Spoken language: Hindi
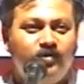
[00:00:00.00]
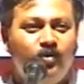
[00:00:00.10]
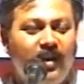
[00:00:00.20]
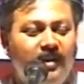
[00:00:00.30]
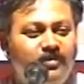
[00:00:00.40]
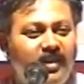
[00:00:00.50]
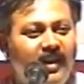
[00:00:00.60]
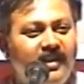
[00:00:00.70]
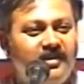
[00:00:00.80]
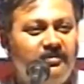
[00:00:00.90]
गुलाब जल
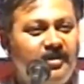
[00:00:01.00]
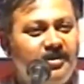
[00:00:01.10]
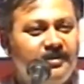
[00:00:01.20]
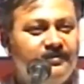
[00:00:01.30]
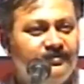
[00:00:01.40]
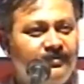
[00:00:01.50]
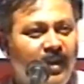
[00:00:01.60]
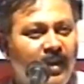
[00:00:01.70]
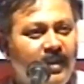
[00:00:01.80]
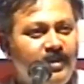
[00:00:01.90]
एक चम्मच
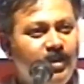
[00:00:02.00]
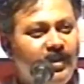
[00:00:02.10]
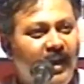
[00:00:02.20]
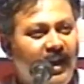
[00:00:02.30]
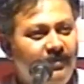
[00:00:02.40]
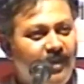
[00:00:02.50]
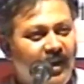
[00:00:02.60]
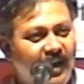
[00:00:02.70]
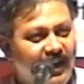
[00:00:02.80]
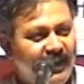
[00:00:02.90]
जितना आपका
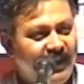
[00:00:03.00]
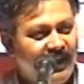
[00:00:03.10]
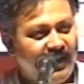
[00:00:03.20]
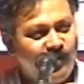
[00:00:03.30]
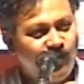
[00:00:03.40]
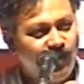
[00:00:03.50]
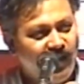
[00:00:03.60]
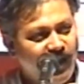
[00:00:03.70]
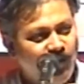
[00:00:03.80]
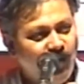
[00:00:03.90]
कांदे का रस
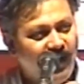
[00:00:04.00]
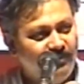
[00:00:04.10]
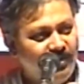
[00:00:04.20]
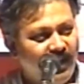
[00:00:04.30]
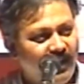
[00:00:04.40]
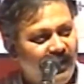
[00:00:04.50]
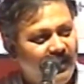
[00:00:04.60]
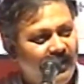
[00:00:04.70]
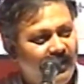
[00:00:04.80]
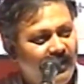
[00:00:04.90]
उतना ही गुलाब
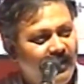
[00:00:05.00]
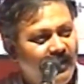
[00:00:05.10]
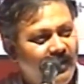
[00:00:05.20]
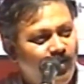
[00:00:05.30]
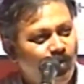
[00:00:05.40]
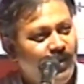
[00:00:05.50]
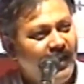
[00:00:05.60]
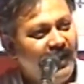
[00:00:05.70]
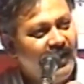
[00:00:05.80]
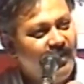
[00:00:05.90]
जल
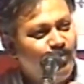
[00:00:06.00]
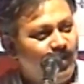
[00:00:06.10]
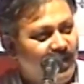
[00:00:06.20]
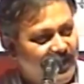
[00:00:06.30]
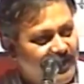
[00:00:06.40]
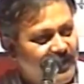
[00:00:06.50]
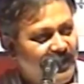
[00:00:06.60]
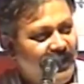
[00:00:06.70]
उतना ही नींबू का रस